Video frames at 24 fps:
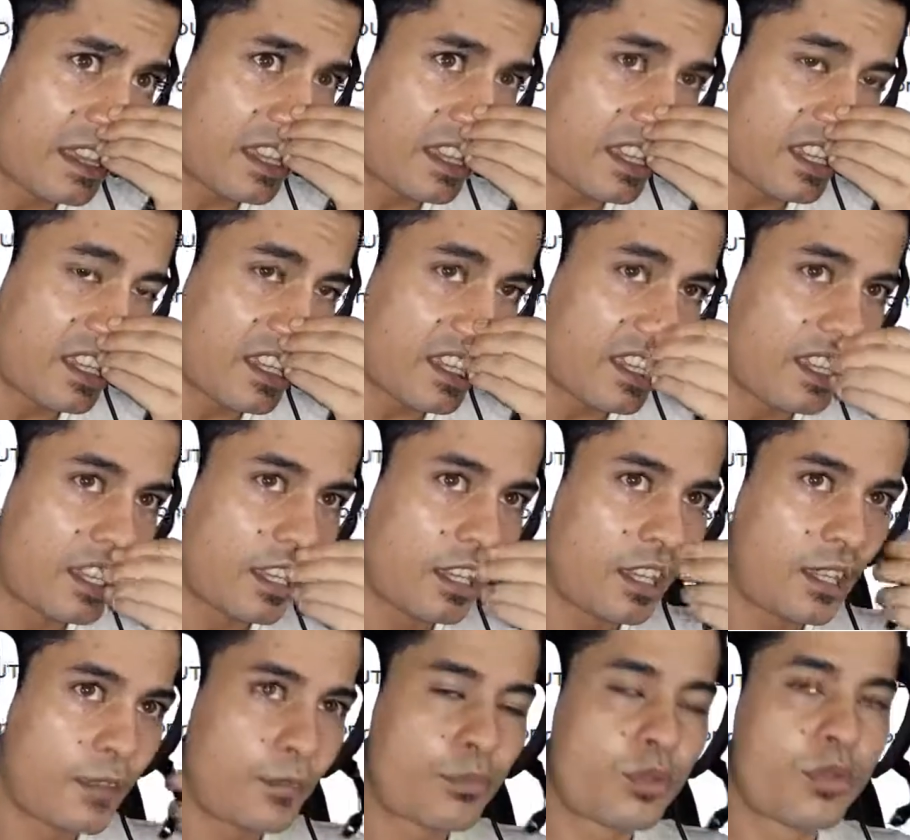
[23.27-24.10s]

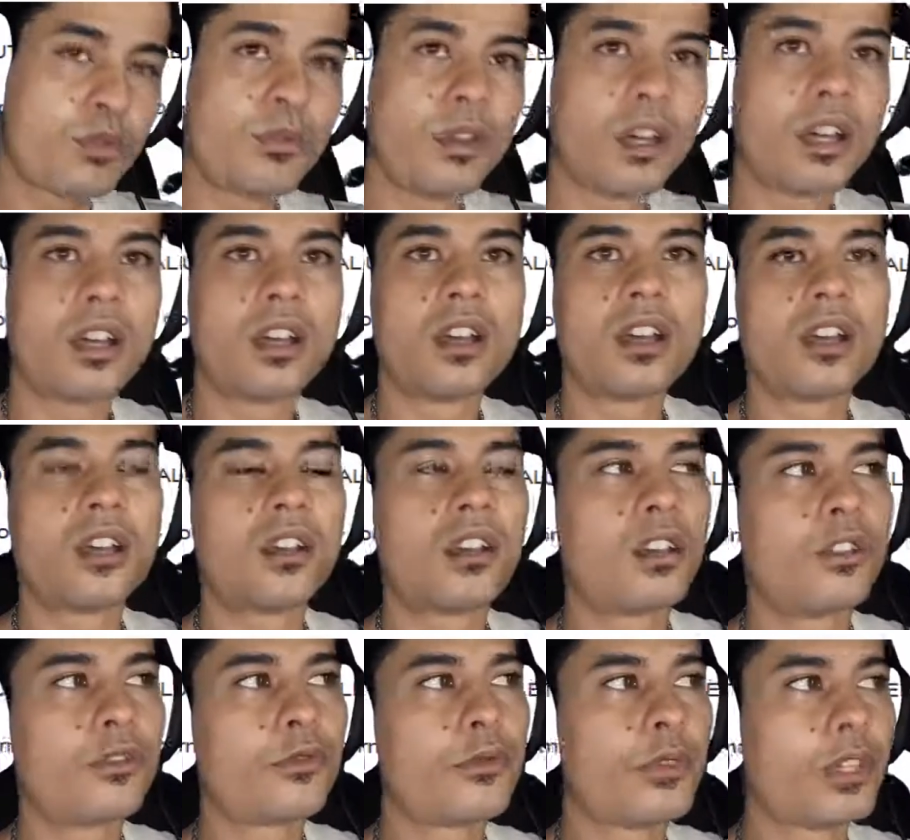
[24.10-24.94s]
et puis bah
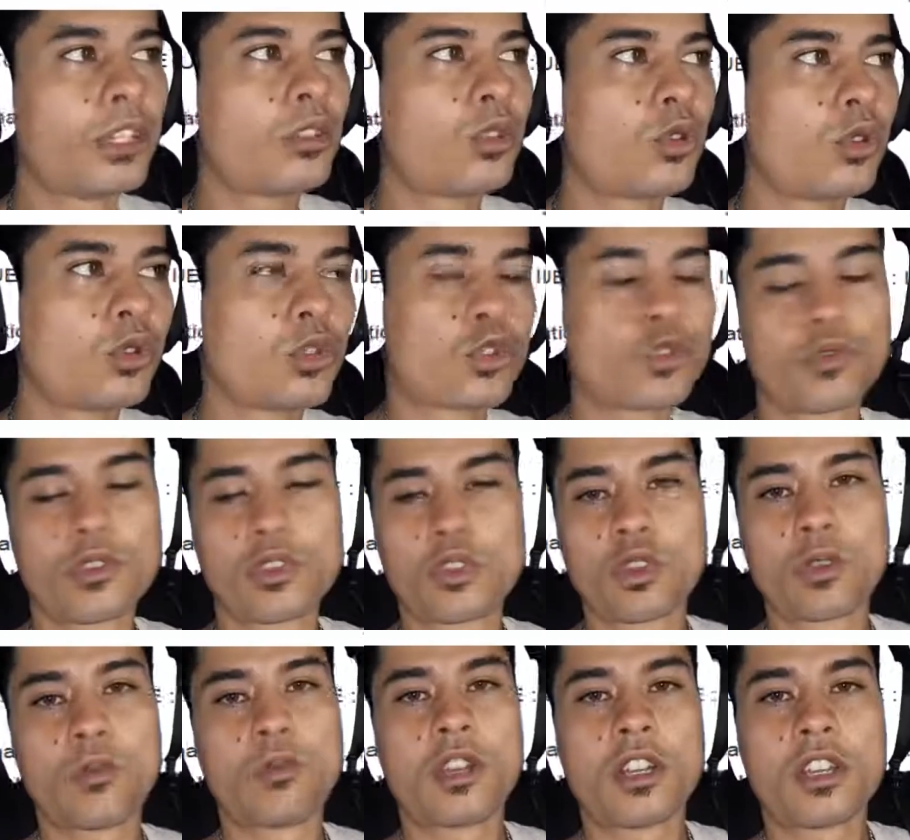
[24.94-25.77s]
en fait euh, je vais
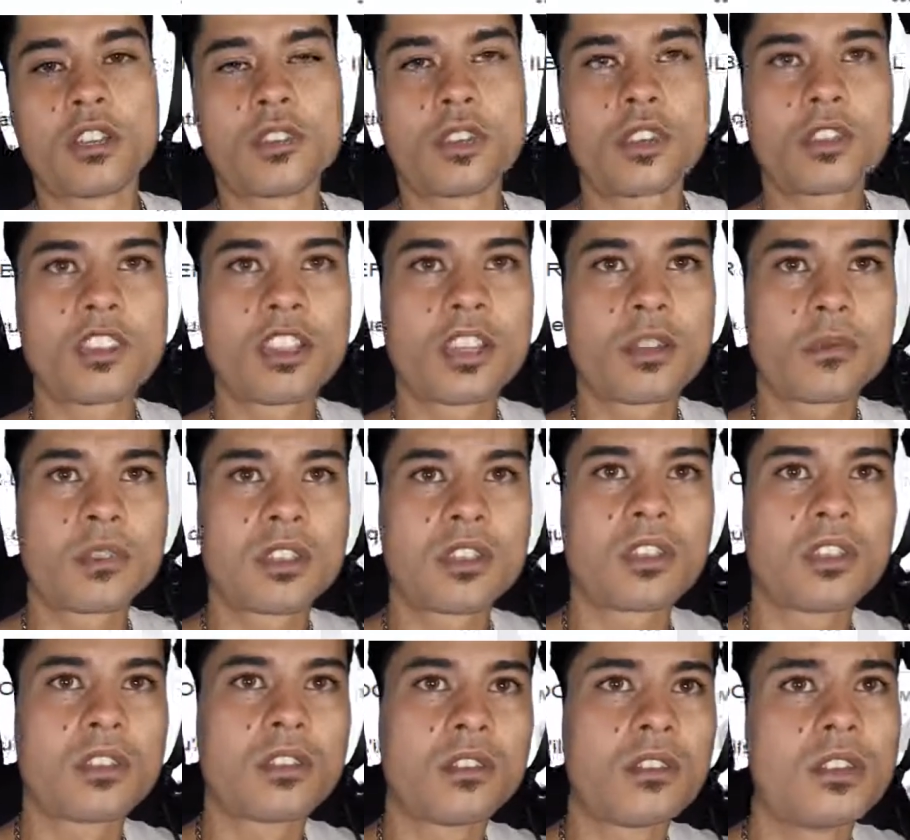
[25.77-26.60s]
sûrement la sortir
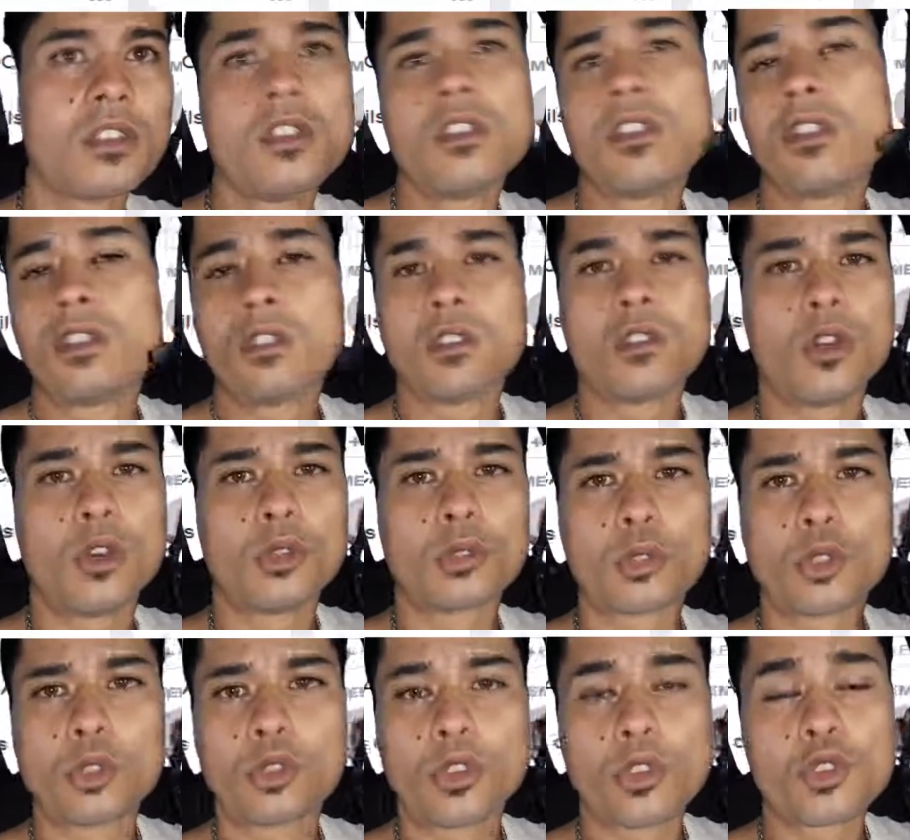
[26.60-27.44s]
mais
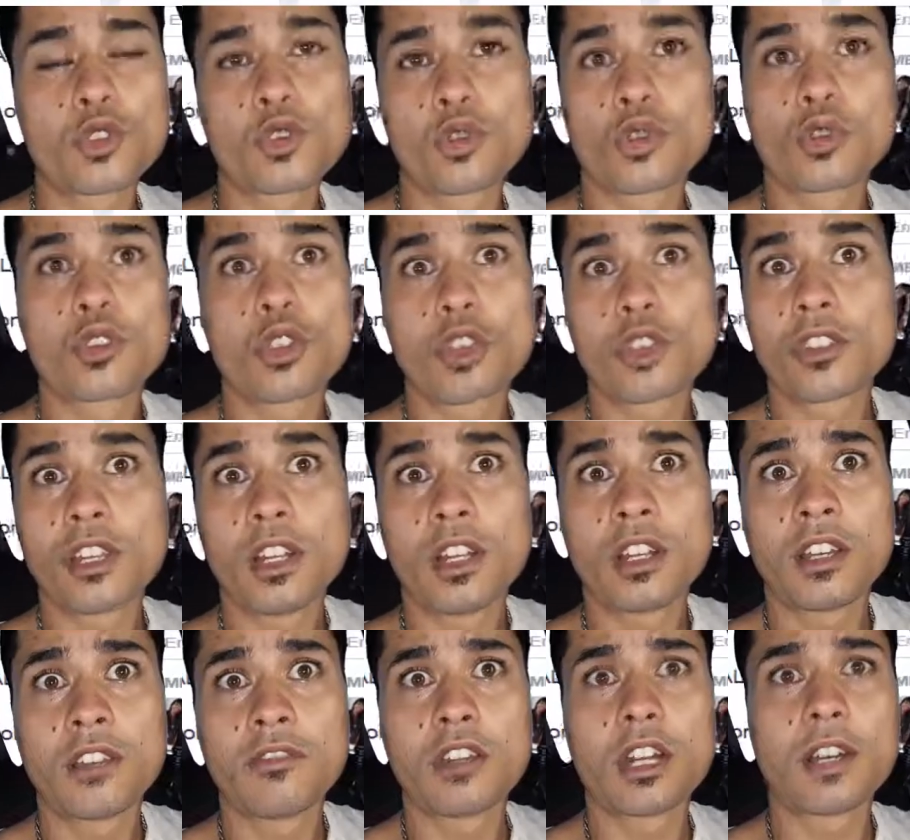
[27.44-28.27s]
entre temps, je sors celle-là.